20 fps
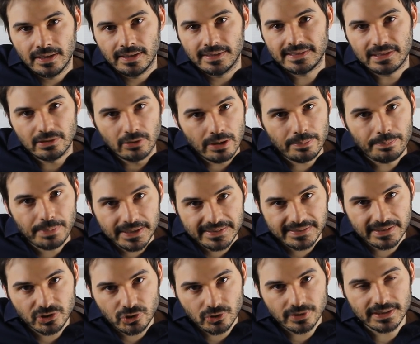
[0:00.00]
Sinon, elle perd
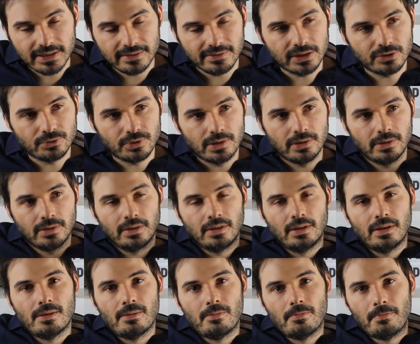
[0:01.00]
sa chance avec toi
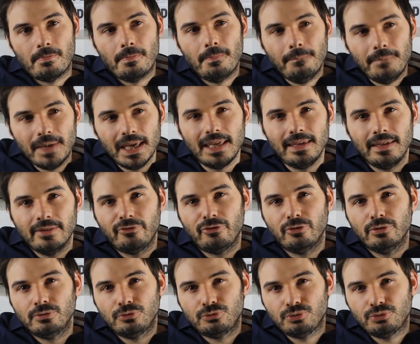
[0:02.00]
mais faut,